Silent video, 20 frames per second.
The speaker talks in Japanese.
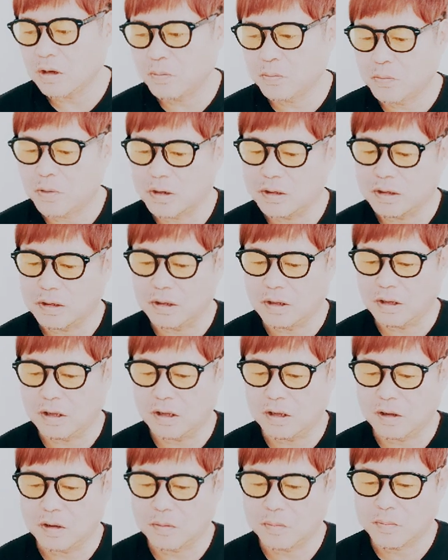やっぱり
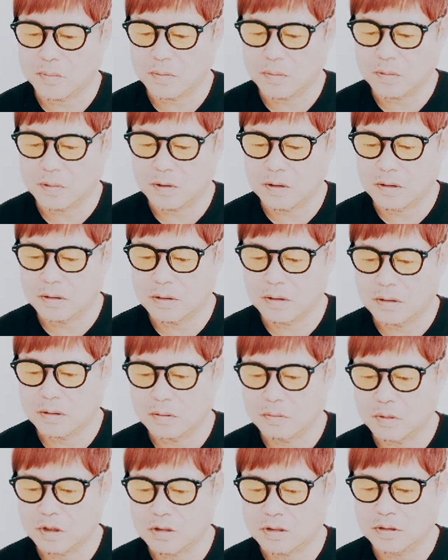ね、
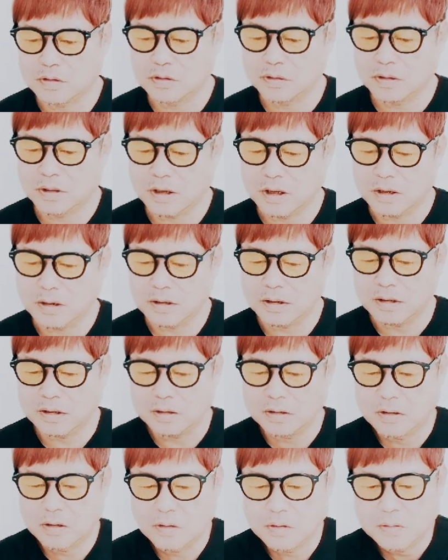で知る権
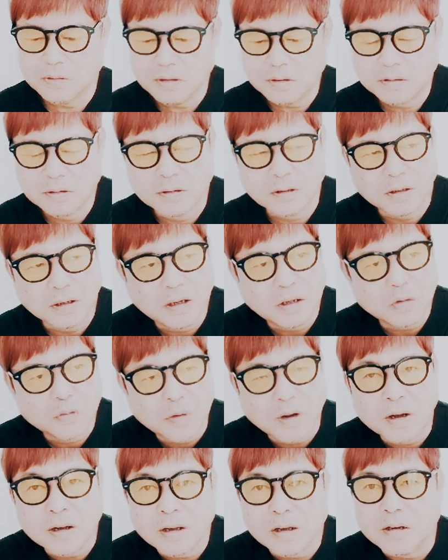利っていうんですかね、
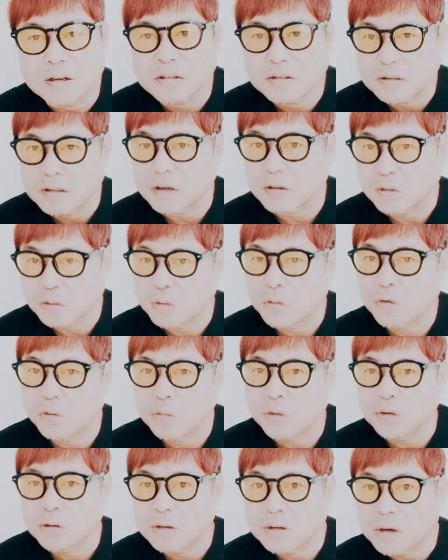ファンからしたらそう
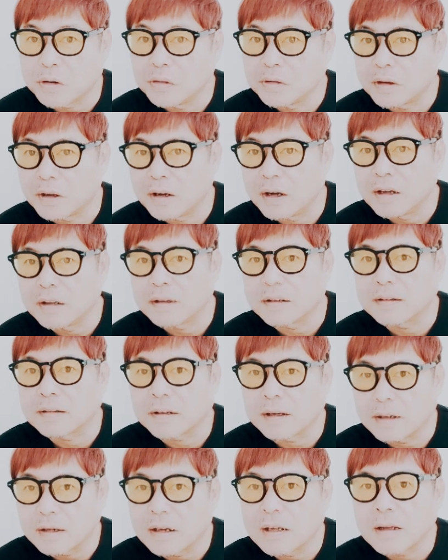思っちゃうんじゃないです
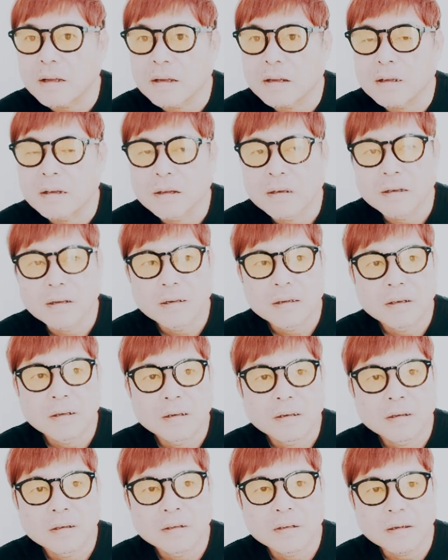かね。
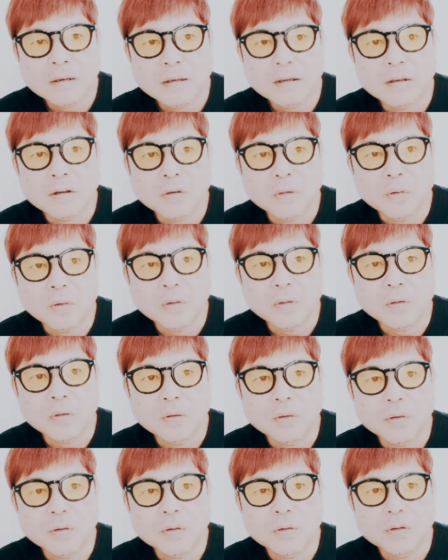なんで
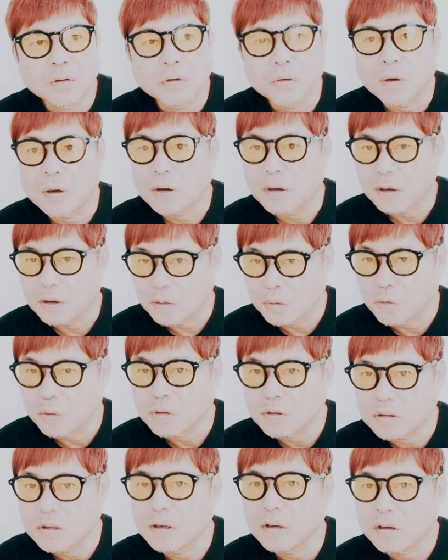こう、言わないの、
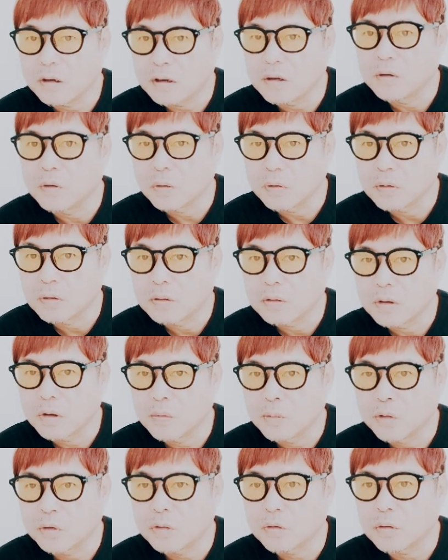教えないのって、
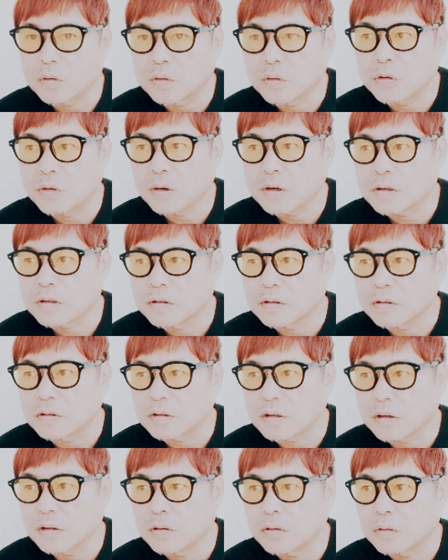もっと詳しく
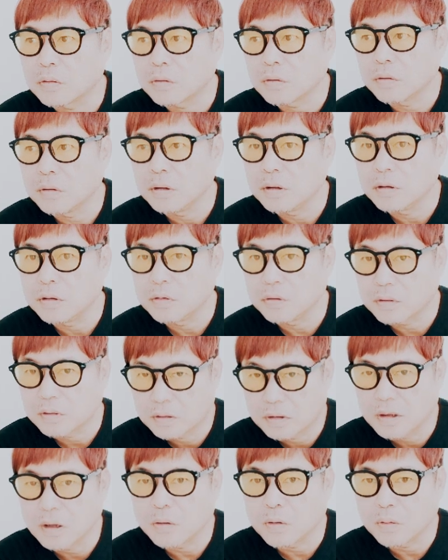ちゃんと言っ
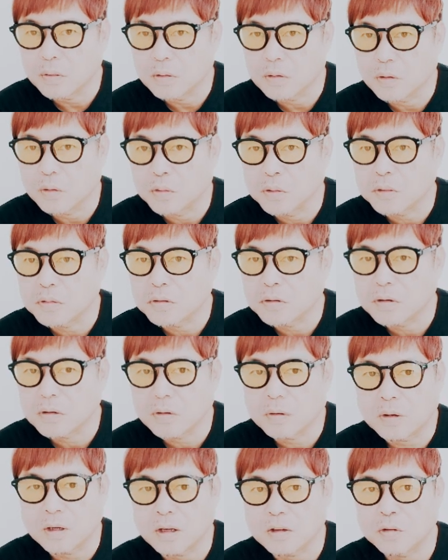てよって、こっ
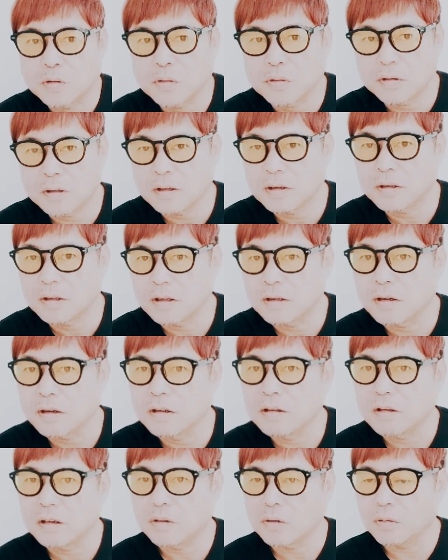ちは納得できて
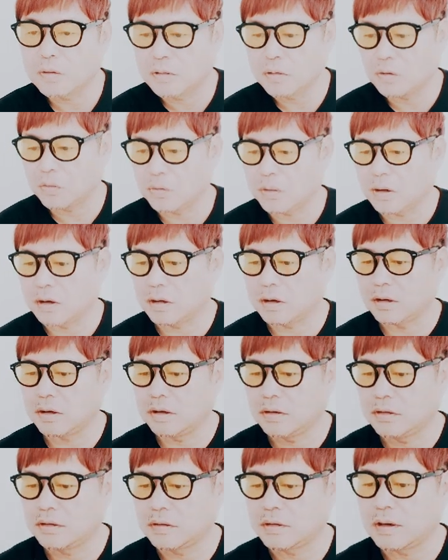ないんだよっていうファンが
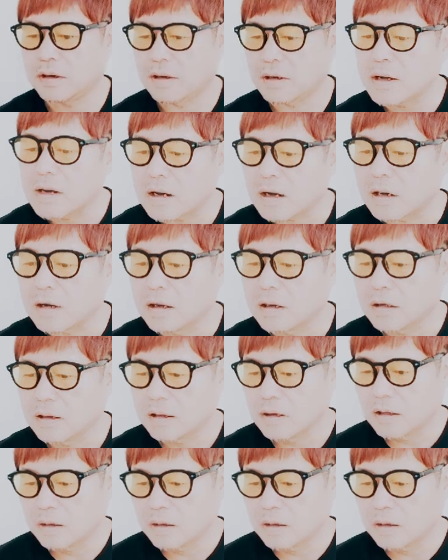いるから、